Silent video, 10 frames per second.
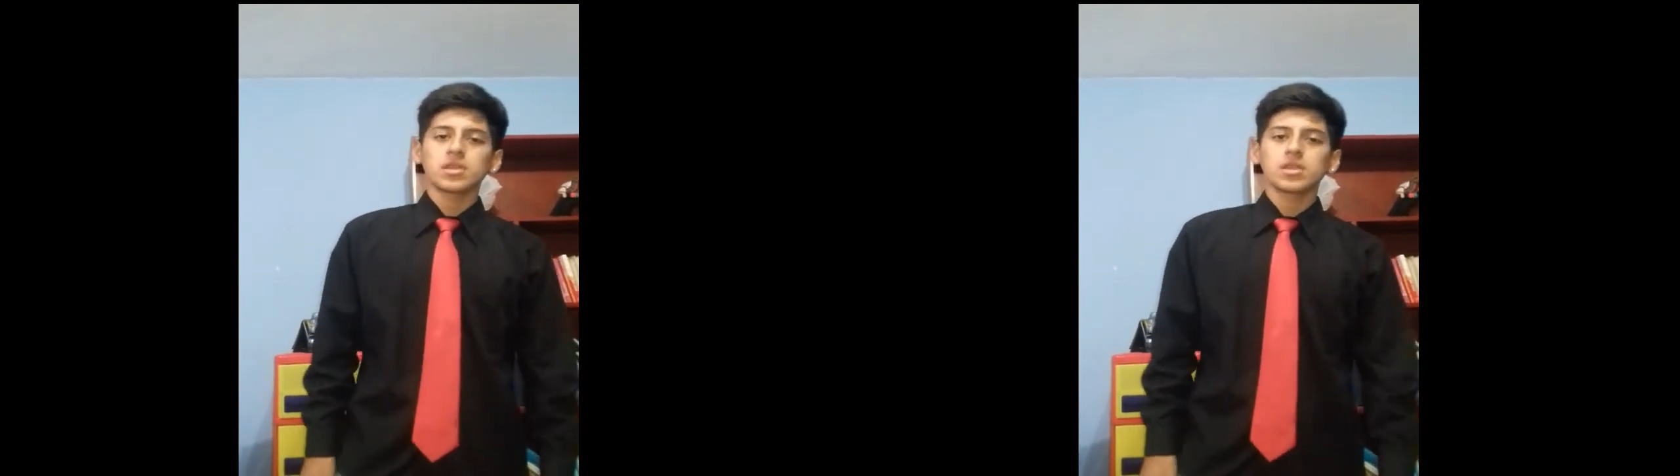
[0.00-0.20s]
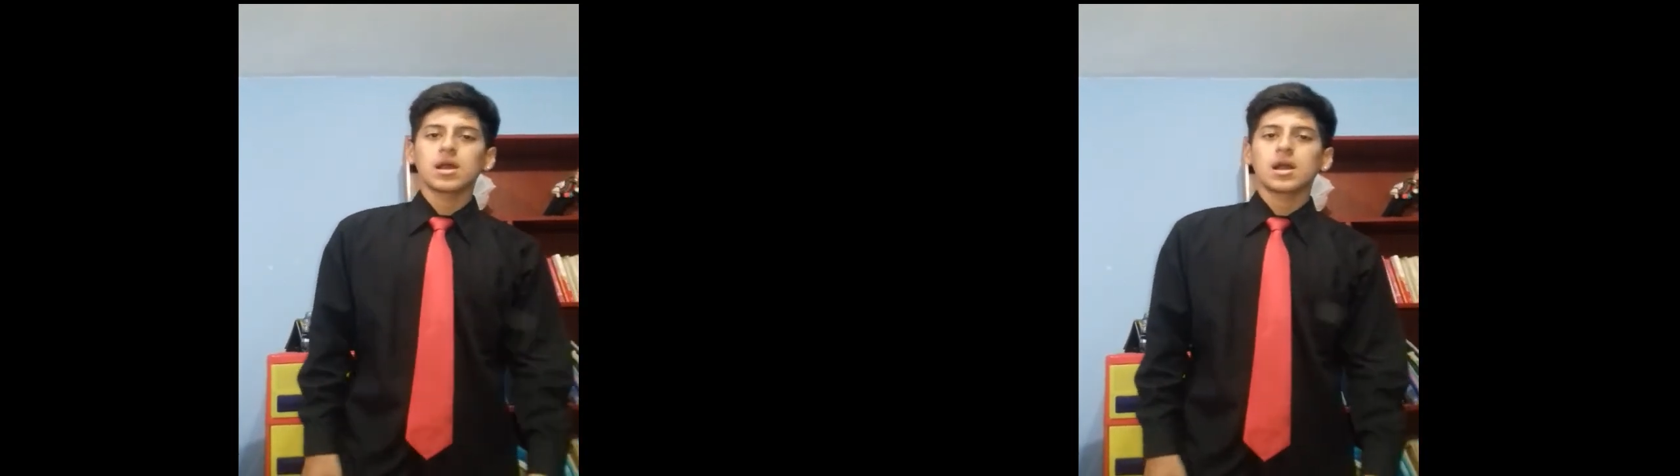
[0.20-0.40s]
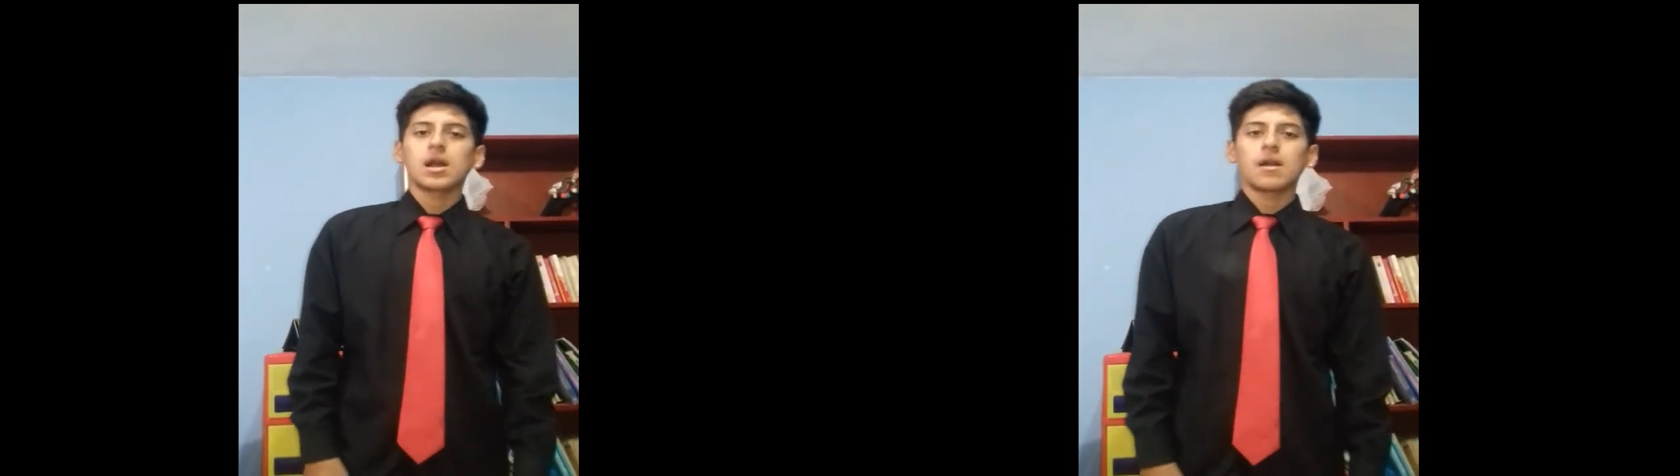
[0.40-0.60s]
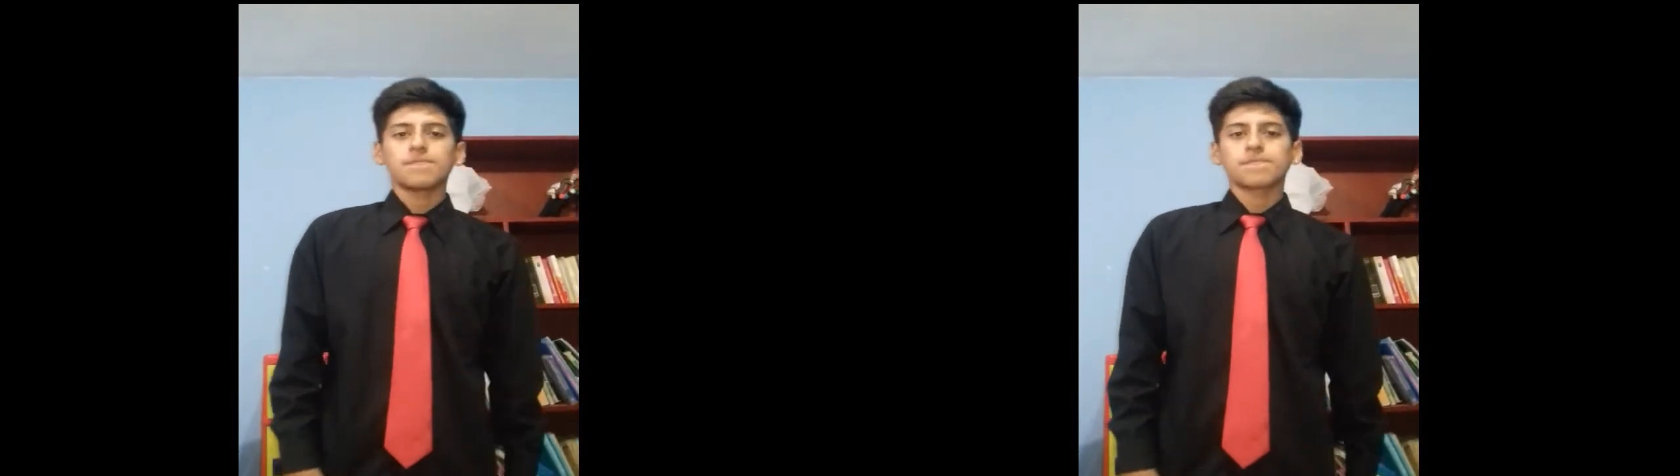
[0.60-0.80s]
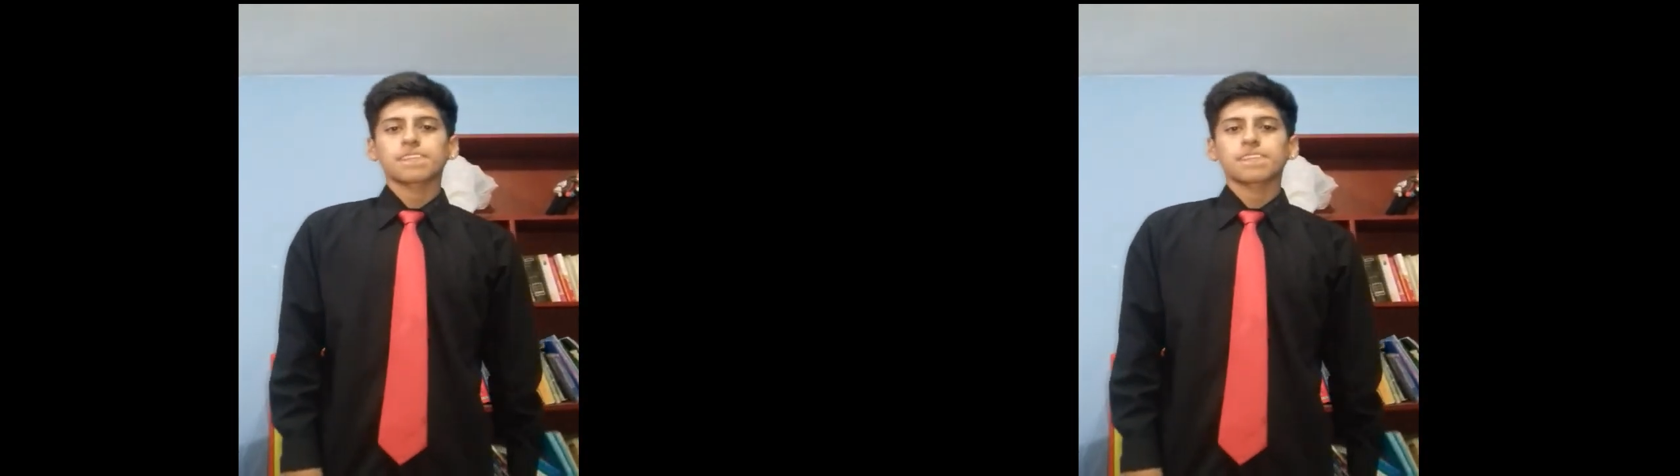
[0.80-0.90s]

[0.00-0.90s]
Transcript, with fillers: Han perdido